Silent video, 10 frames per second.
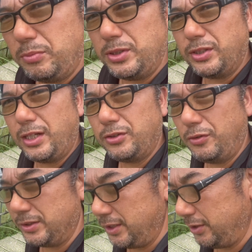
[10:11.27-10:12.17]
水やる
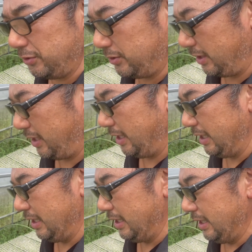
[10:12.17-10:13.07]
の忘れとったら
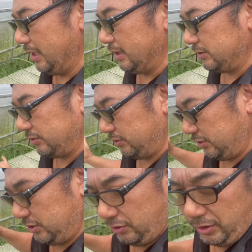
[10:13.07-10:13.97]
すぐ
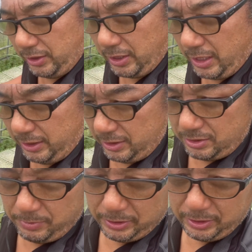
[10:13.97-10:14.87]
しおれて枯れて
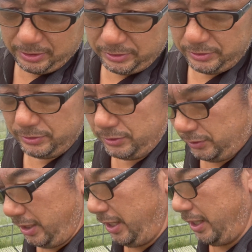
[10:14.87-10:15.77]
しまったりするので